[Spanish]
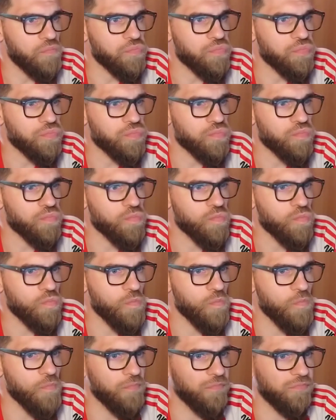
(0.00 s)
tuvo que elaborar,
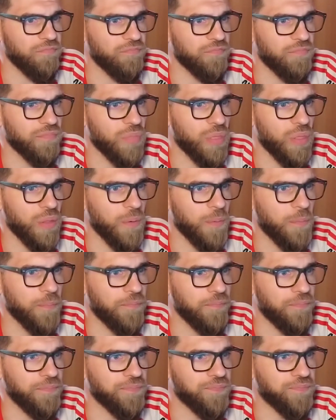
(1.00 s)
lo hizo con una
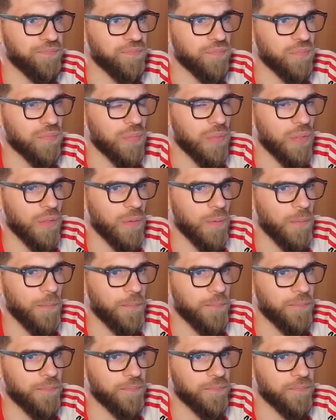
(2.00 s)
secuencia de pases. Cuando
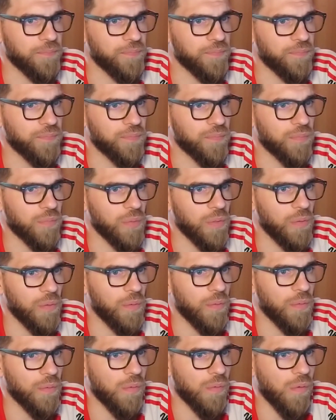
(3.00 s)
tiene que contraatacar,
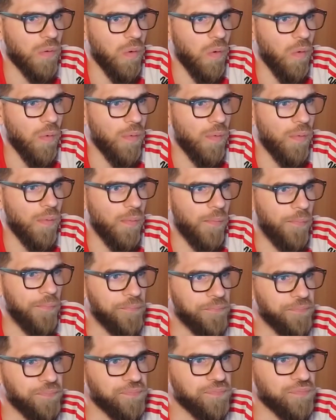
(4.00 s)
tiene los delanteros
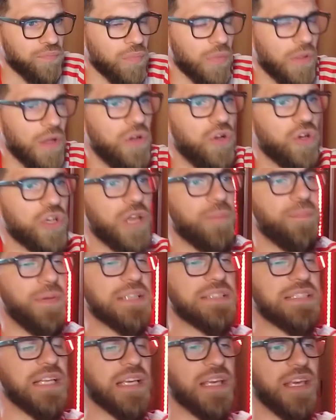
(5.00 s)
perfilados. Lo que
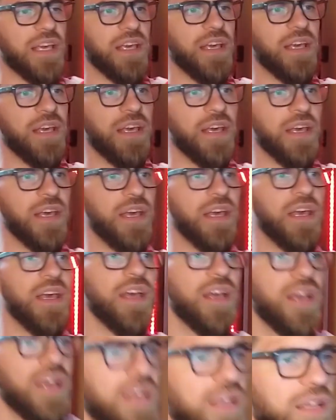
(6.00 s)
pasa es
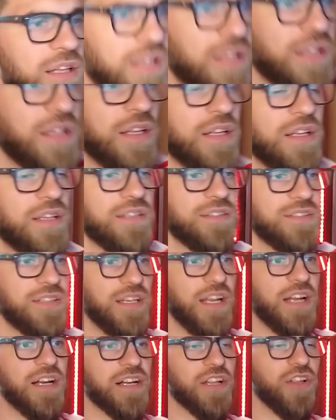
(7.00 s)
que se
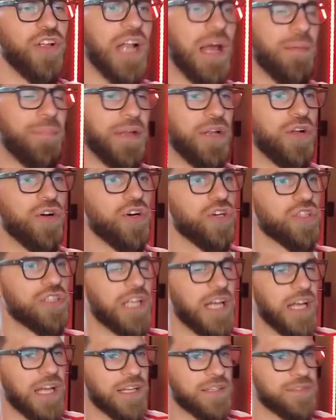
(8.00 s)
le enredó la
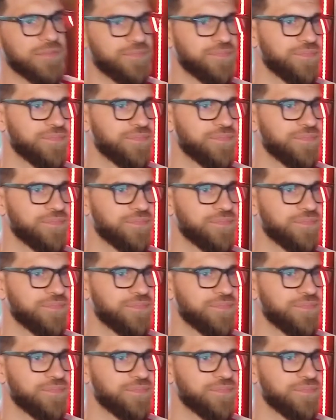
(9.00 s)
pelota